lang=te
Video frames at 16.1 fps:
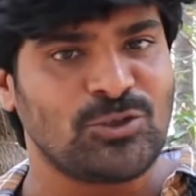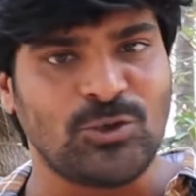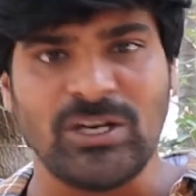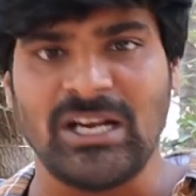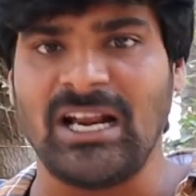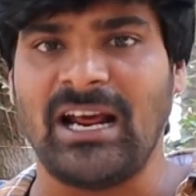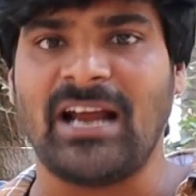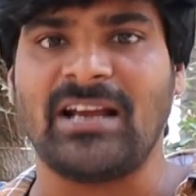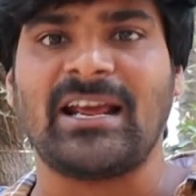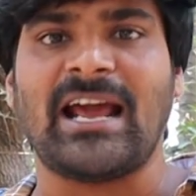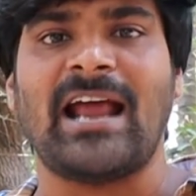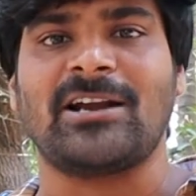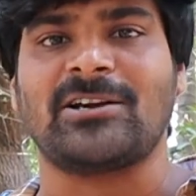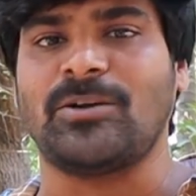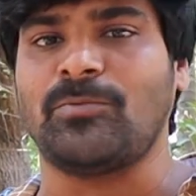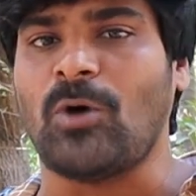సునీల్ గారి
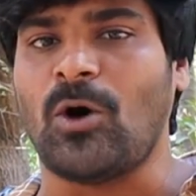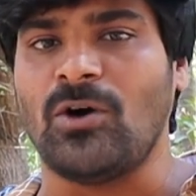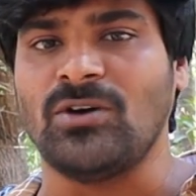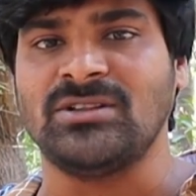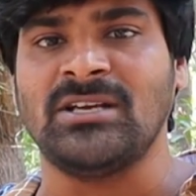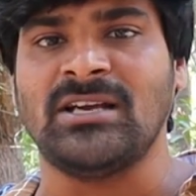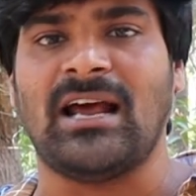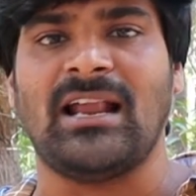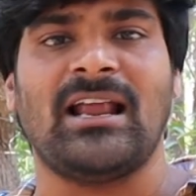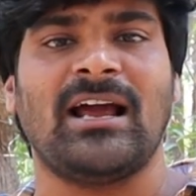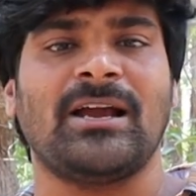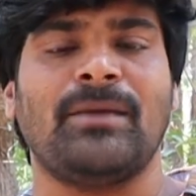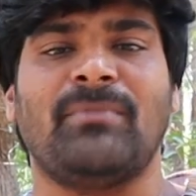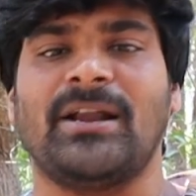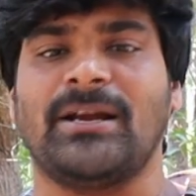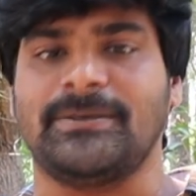క్యారెక్టర్ బాగుంది
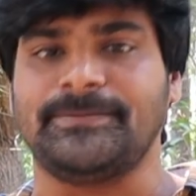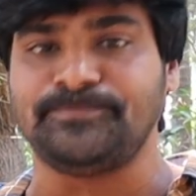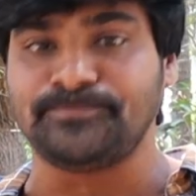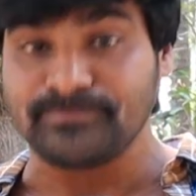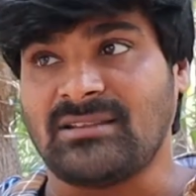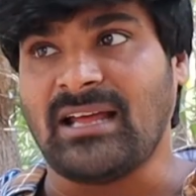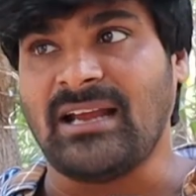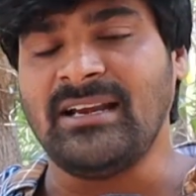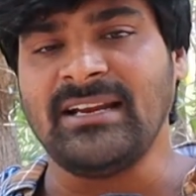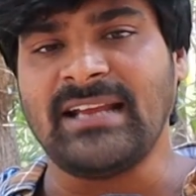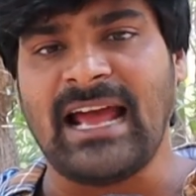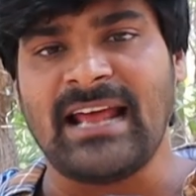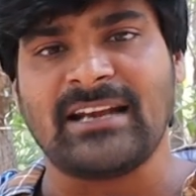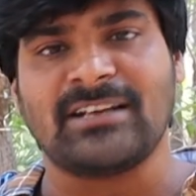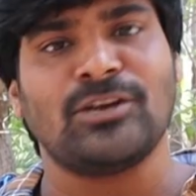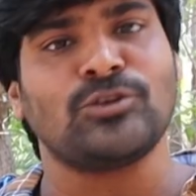అలాగే మన తండ్రి
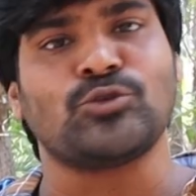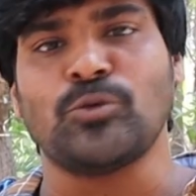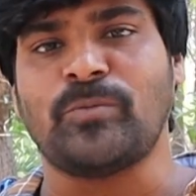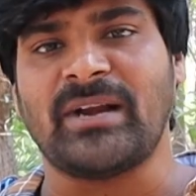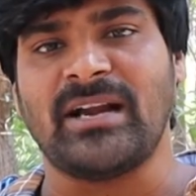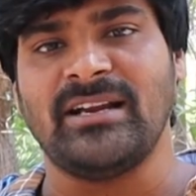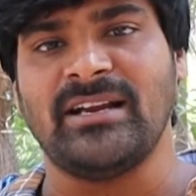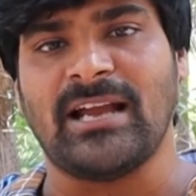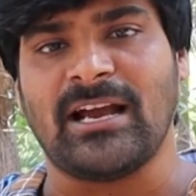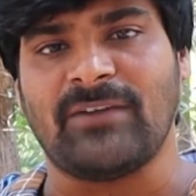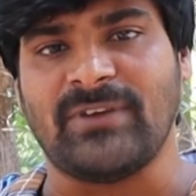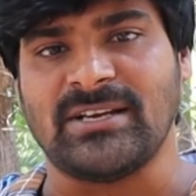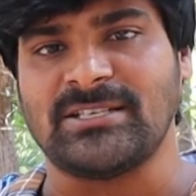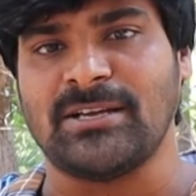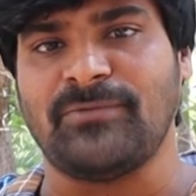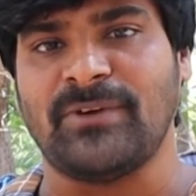క్యారెక్టర్ సూపర్ అండి నాకు
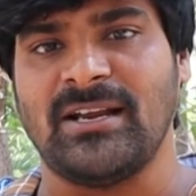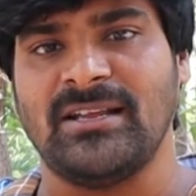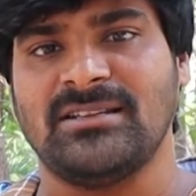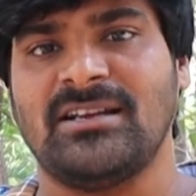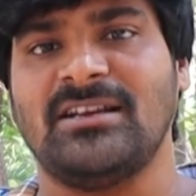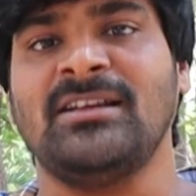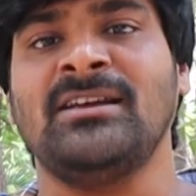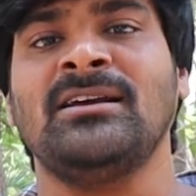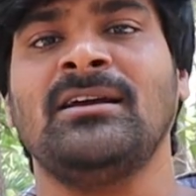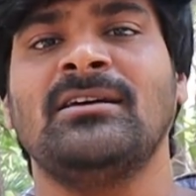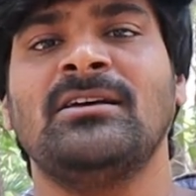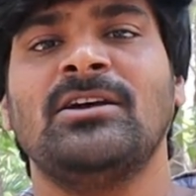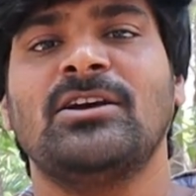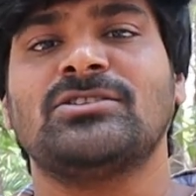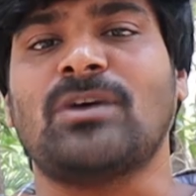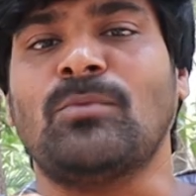ఫస్ట్ ఆఫ్ ఆల్ ఏంటంటే
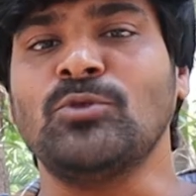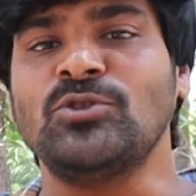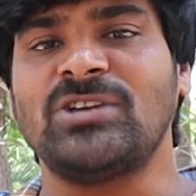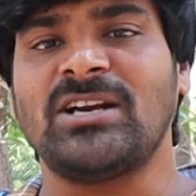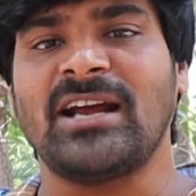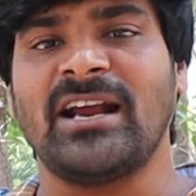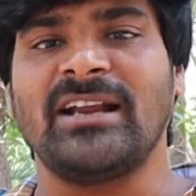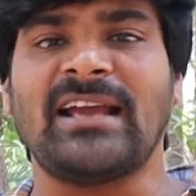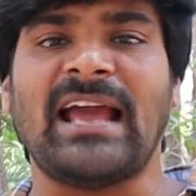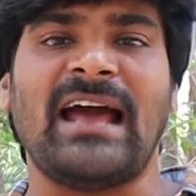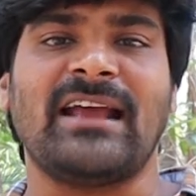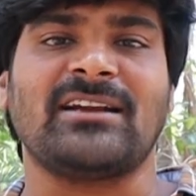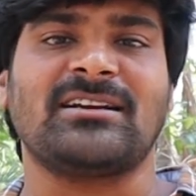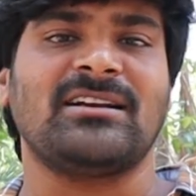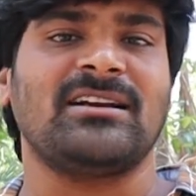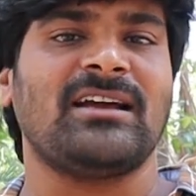సముద్ర గారి
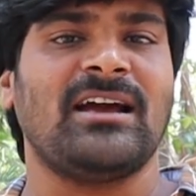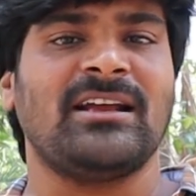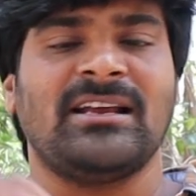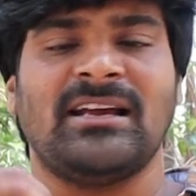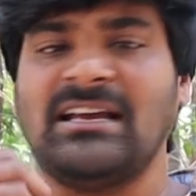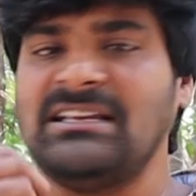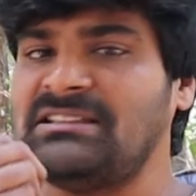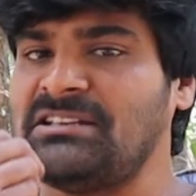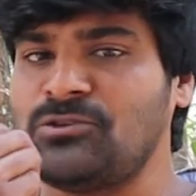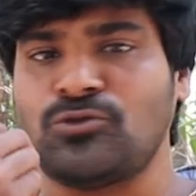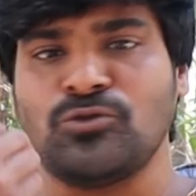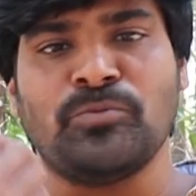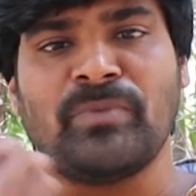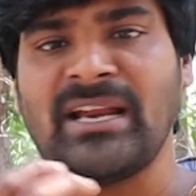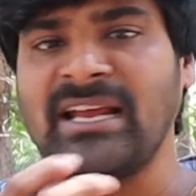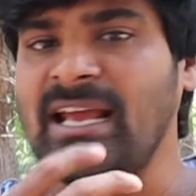క్యారెక్టర్ గారు అయితే
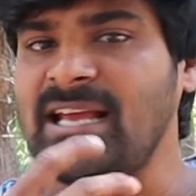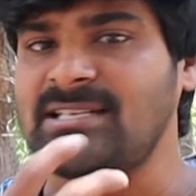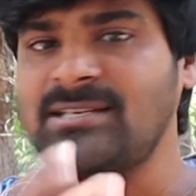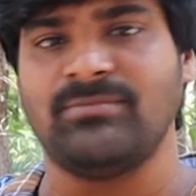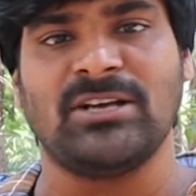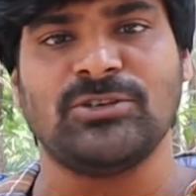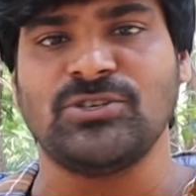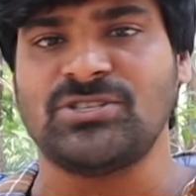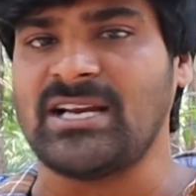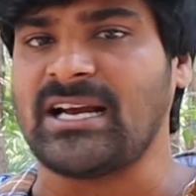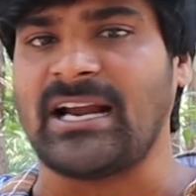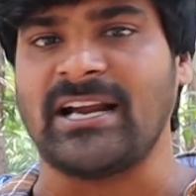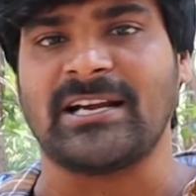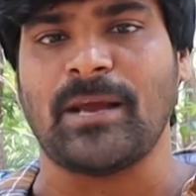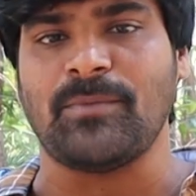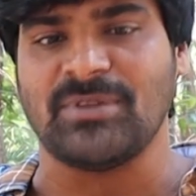సూపర్ ఏ సినిమా చూసినా
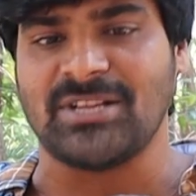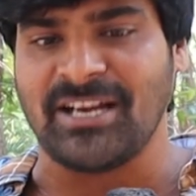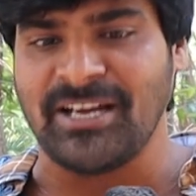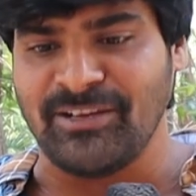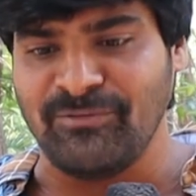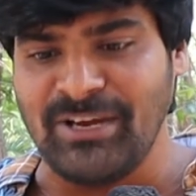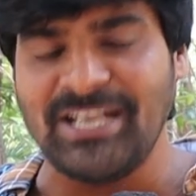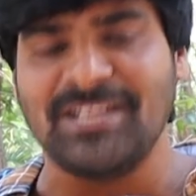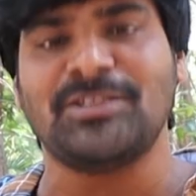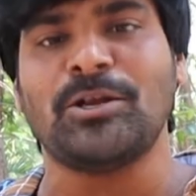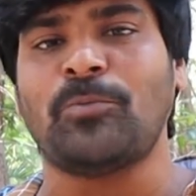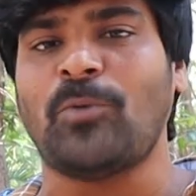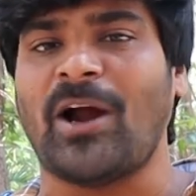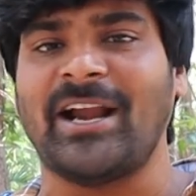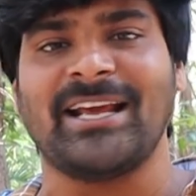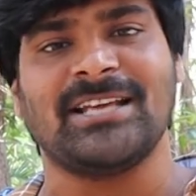కనెక్ట్ అయిపోతుంది కానీ
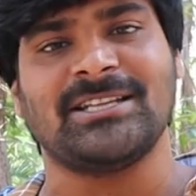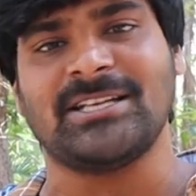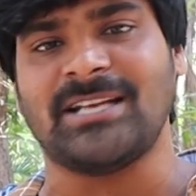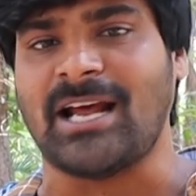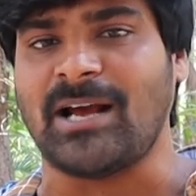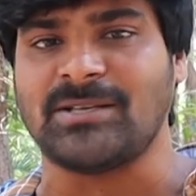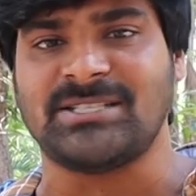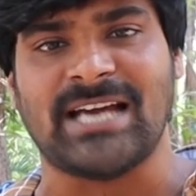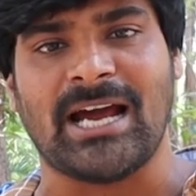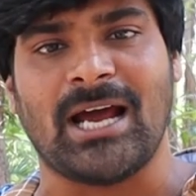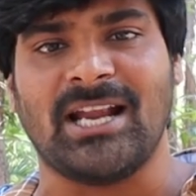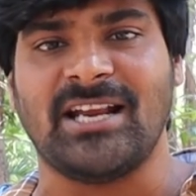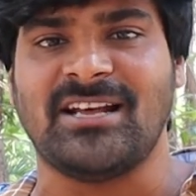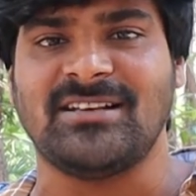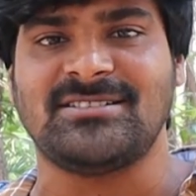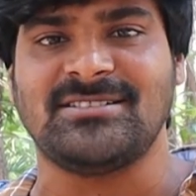వీళ్ళిద్దరు బాండింగ్ అయితే నాకు
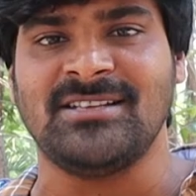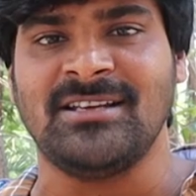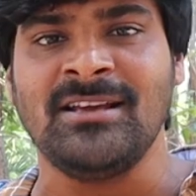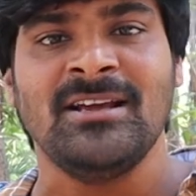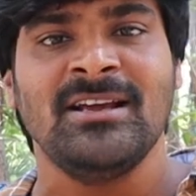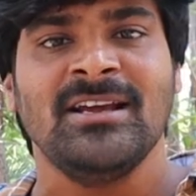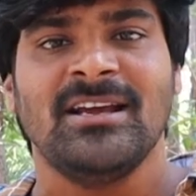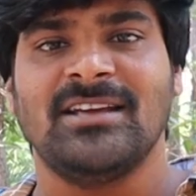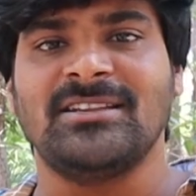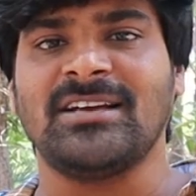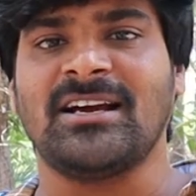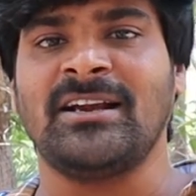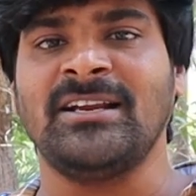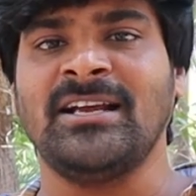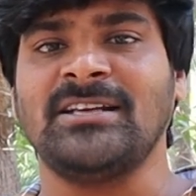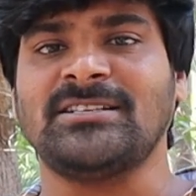చాలా నచ్చింది
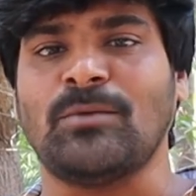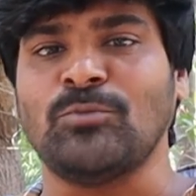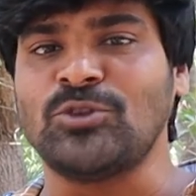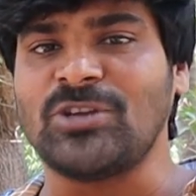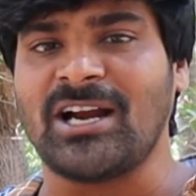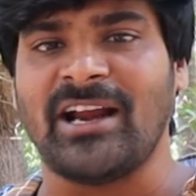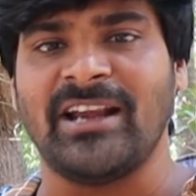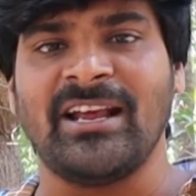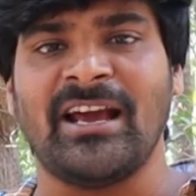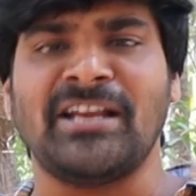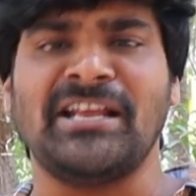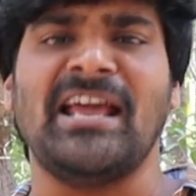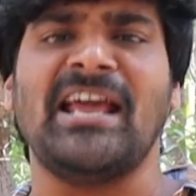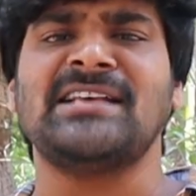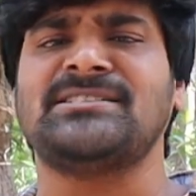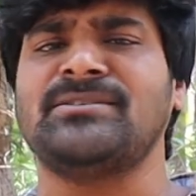ఎందుకంటే సముద్ర గని గారు
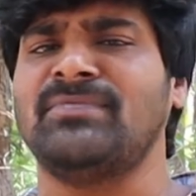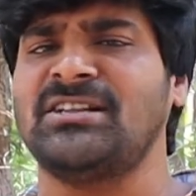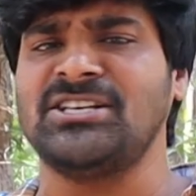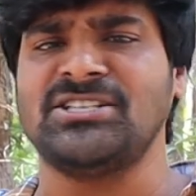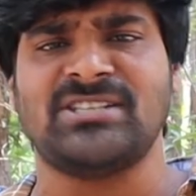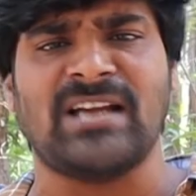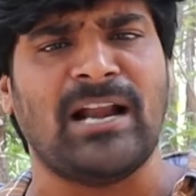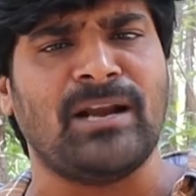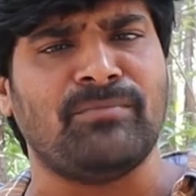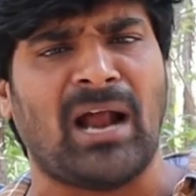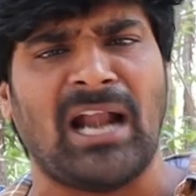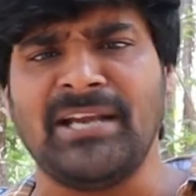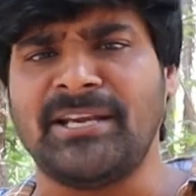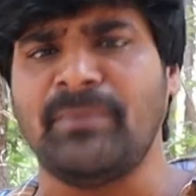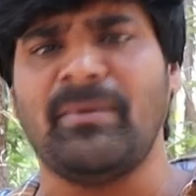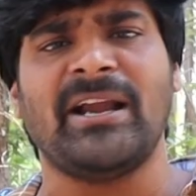ఏ సినిమా తీసినా
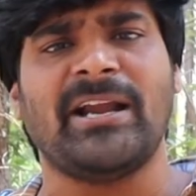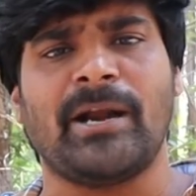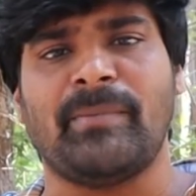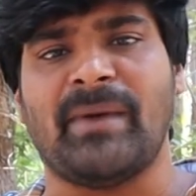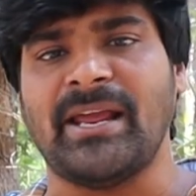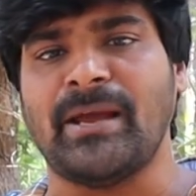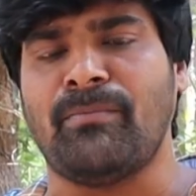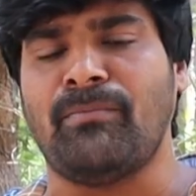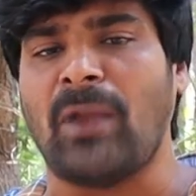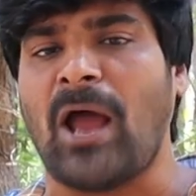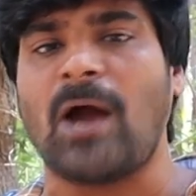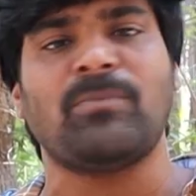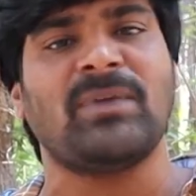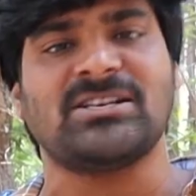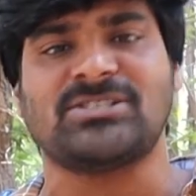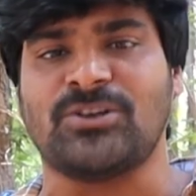అల్టిమేట్ భయ్య
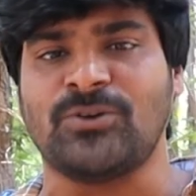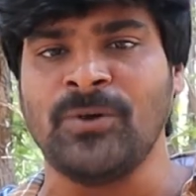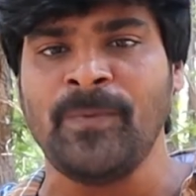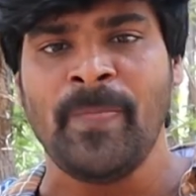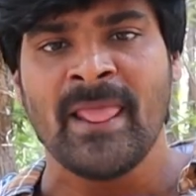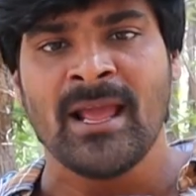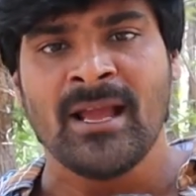బ్లాక్ బాస్టరు